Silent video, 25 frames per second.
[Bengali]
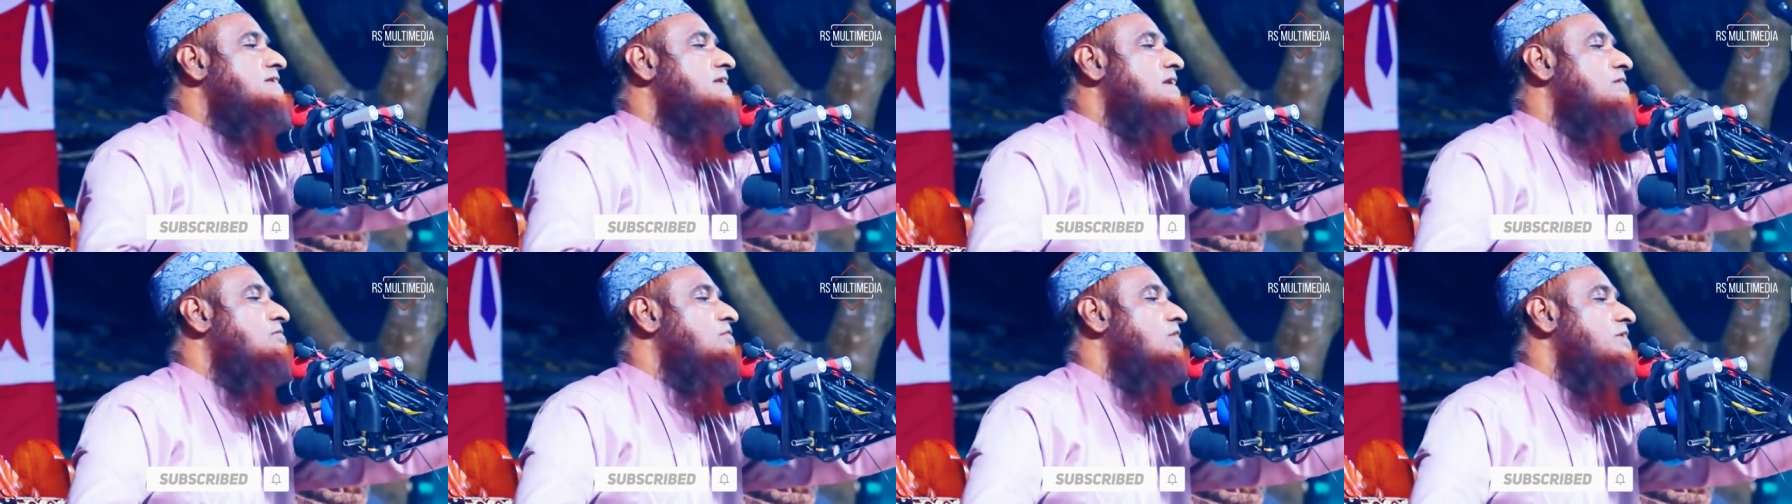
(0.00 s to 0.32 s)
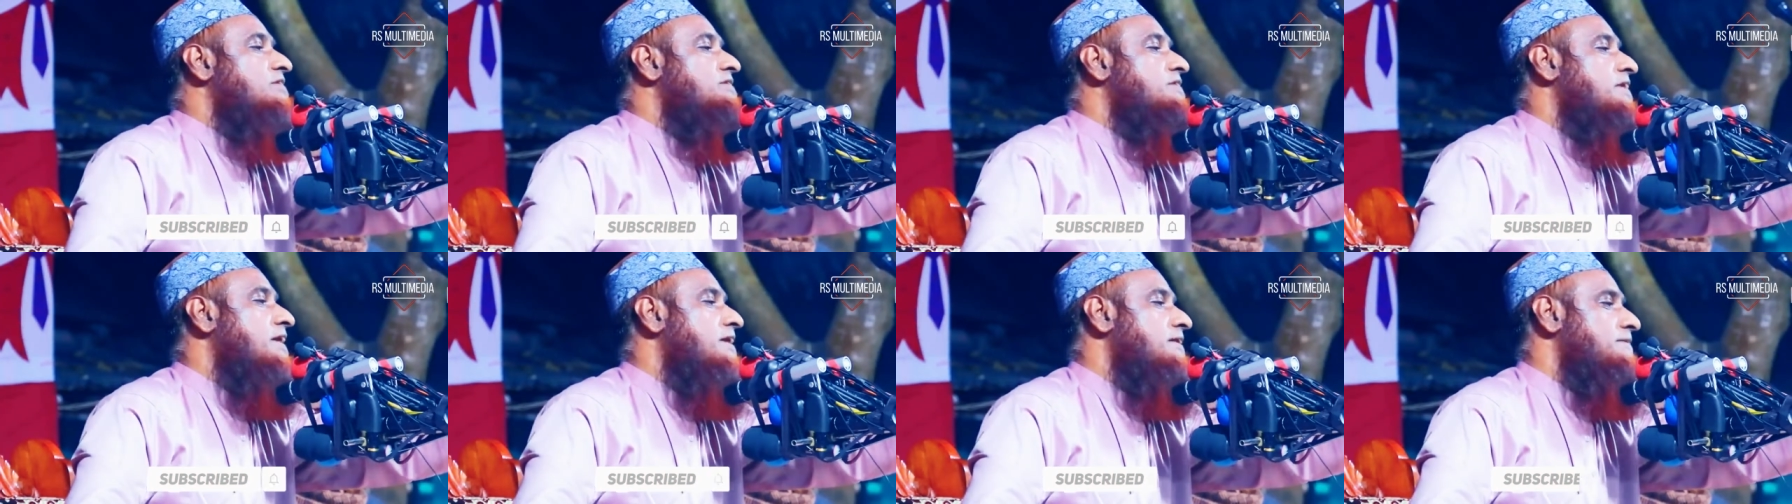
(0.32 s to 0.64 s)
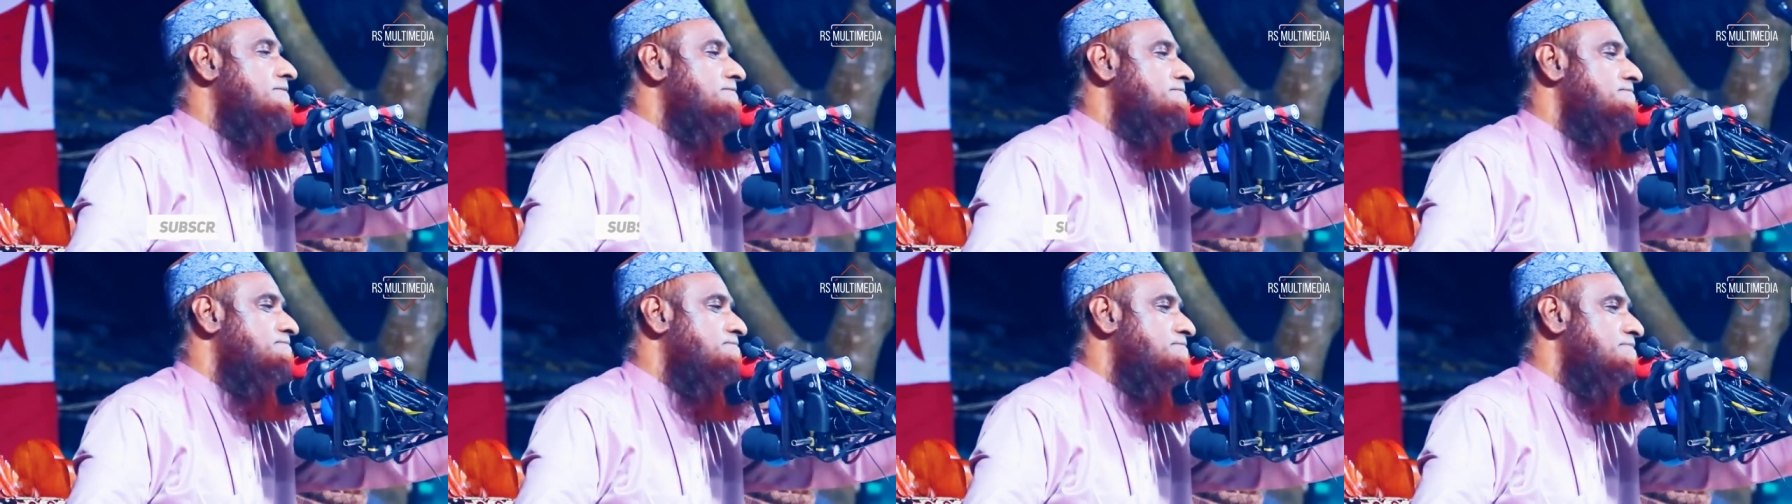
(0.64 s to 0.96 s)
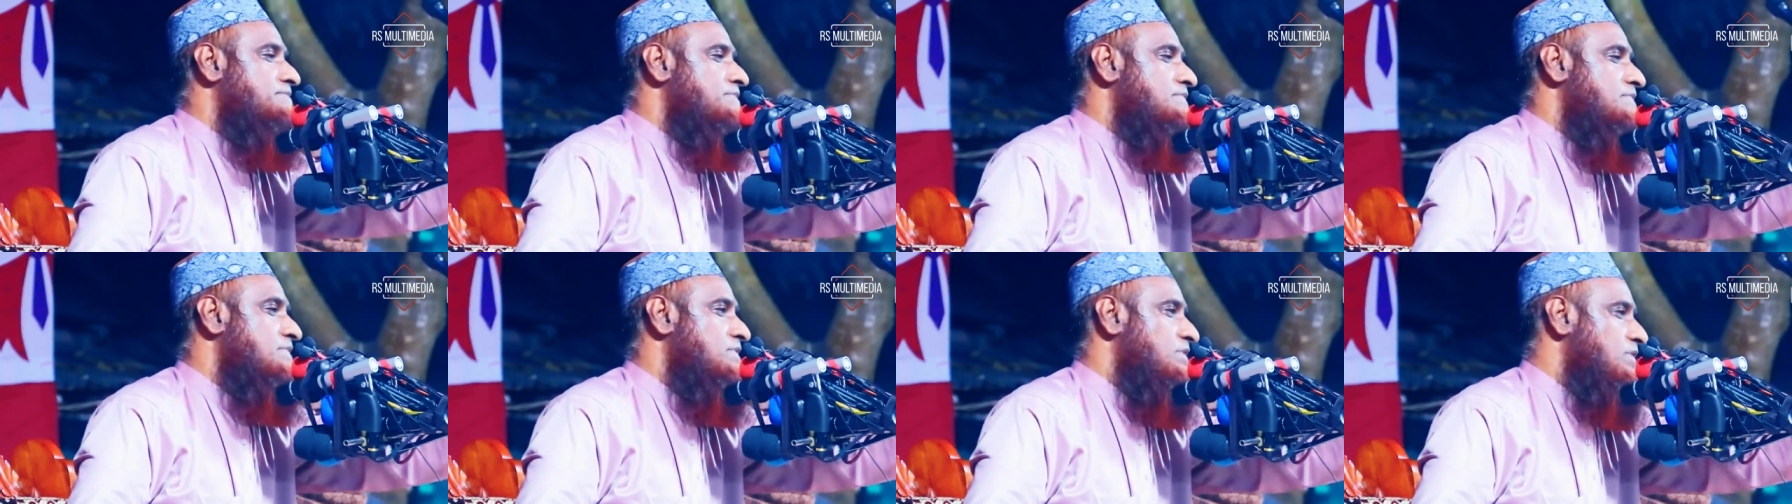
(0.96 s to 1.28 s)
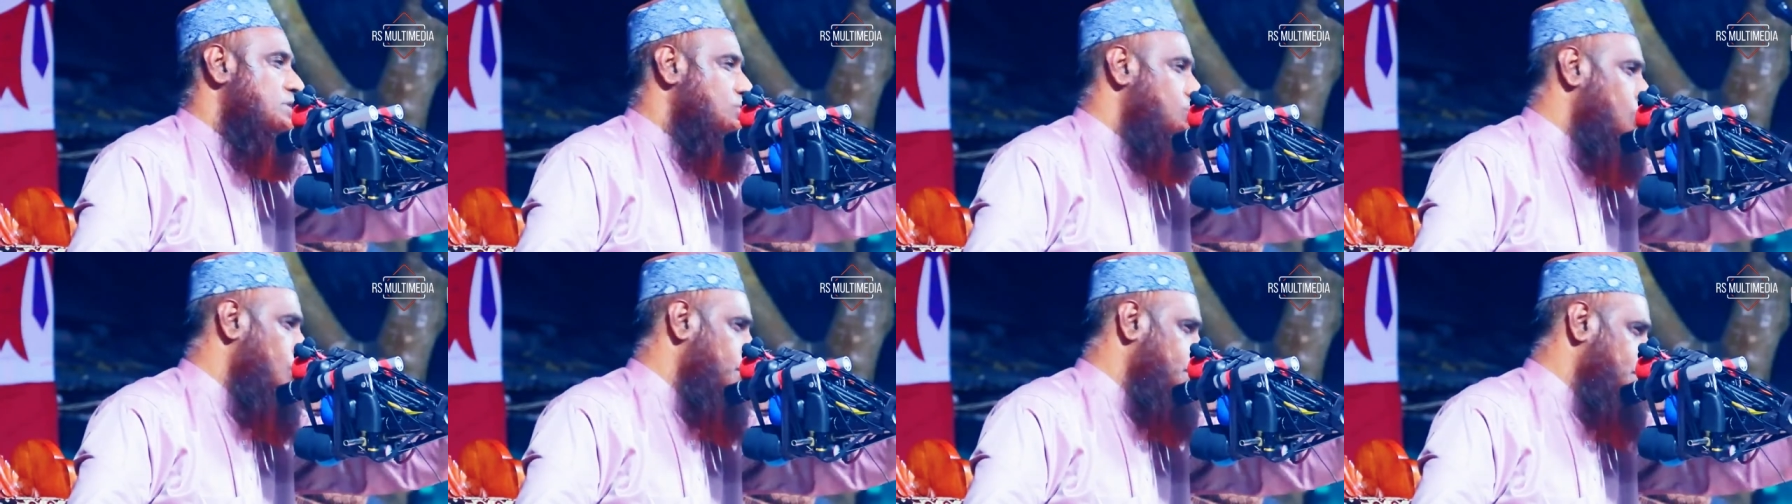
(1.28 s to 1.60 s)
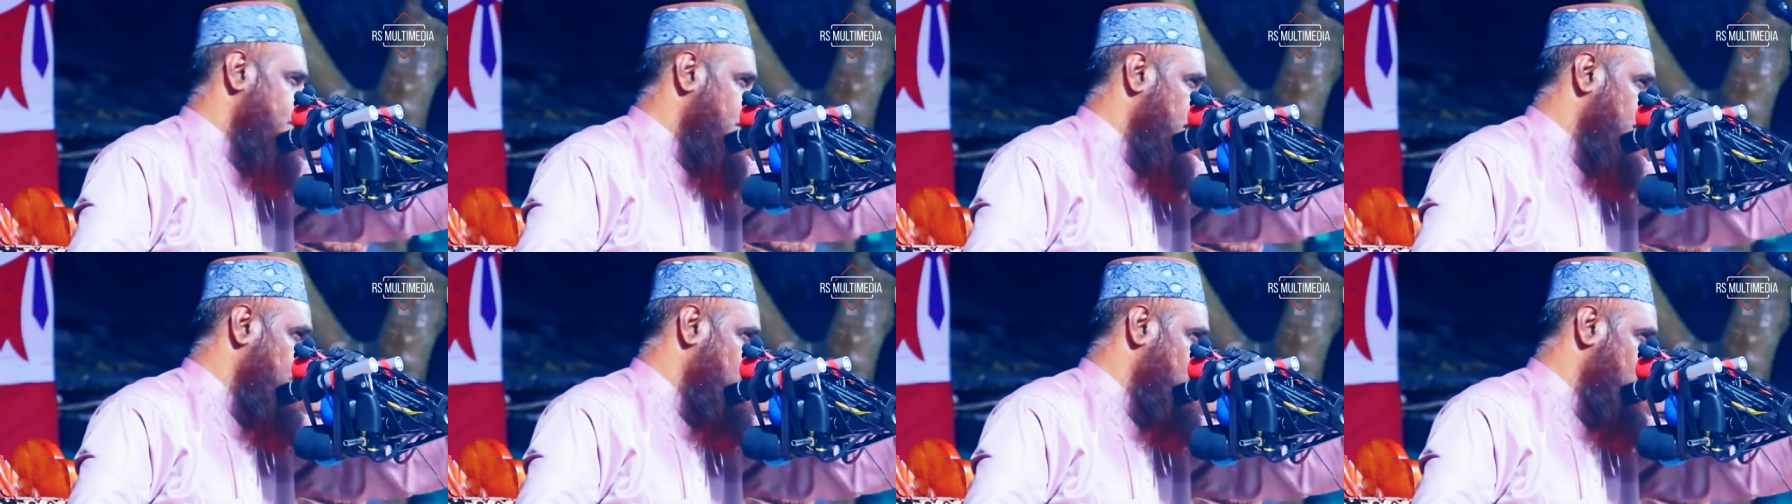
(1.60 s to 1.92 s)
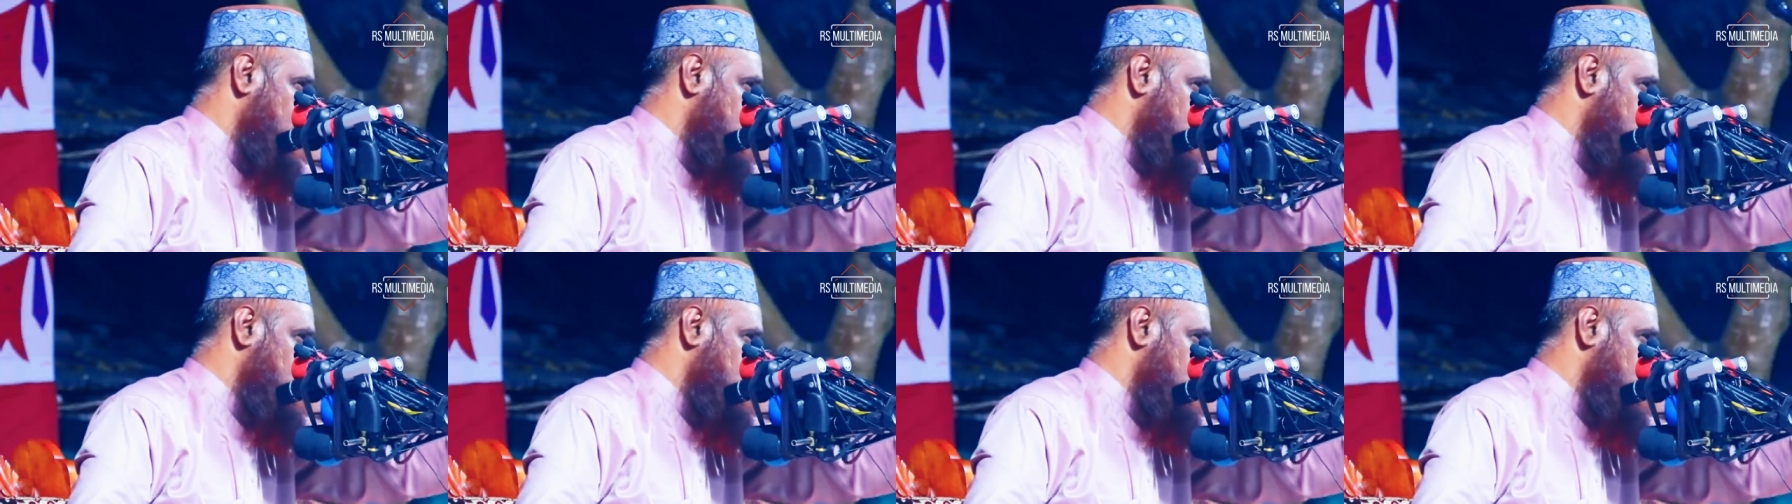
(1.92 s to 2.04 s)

চাহিদা কয়টা খুব খেয়াল